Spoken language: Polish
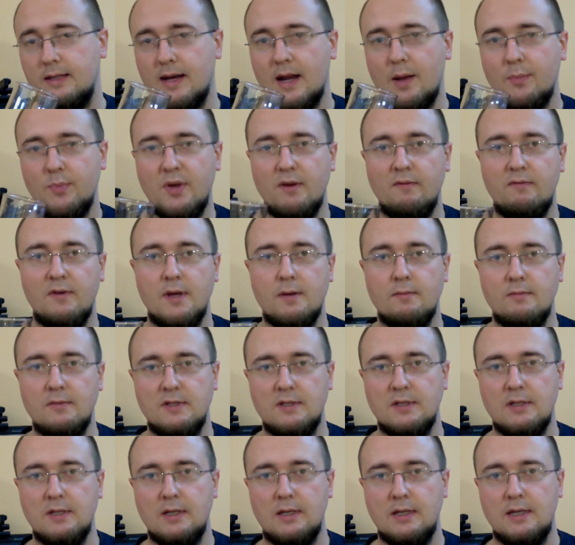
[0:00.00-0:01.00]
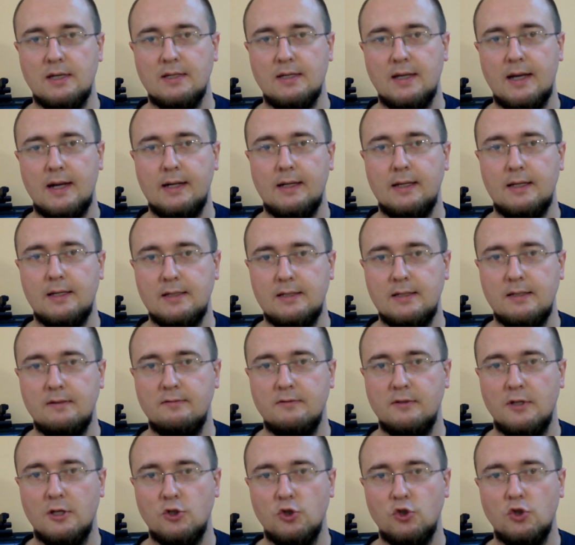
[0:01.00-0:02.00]
drapie w język, jest
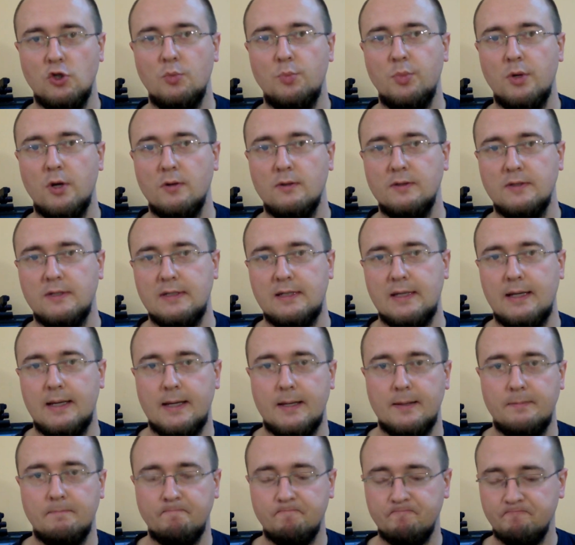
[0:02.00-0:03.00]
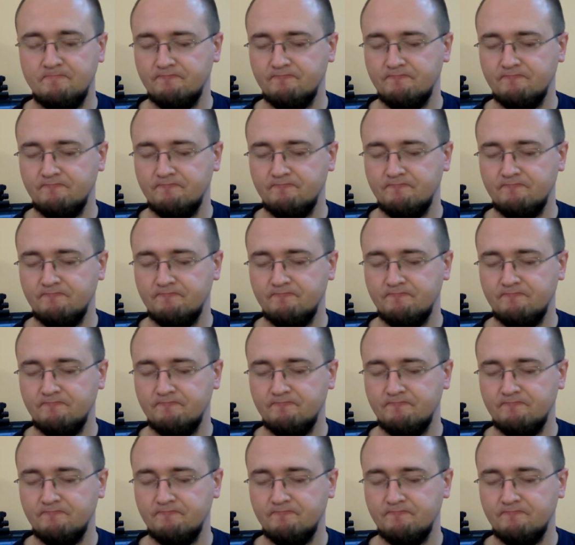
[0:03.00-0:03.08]
agresywne, szczypiące,